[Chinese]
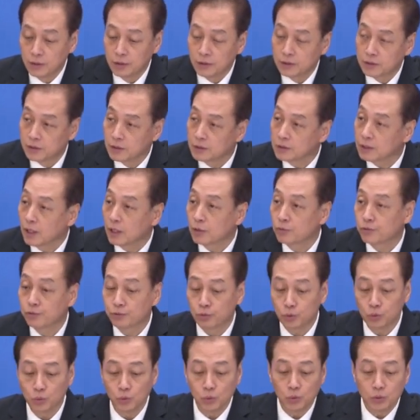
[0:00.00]
增长
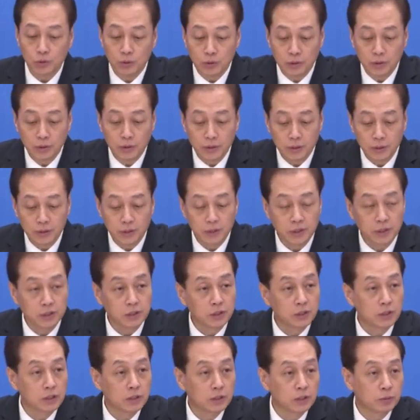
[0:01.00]
幅度也
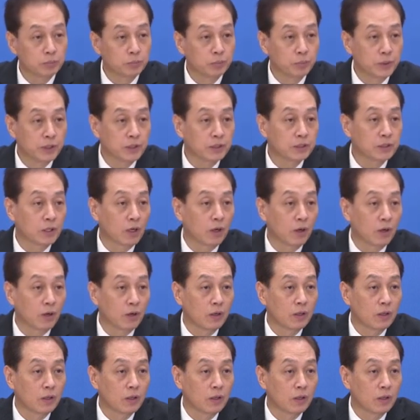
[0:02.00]
是比较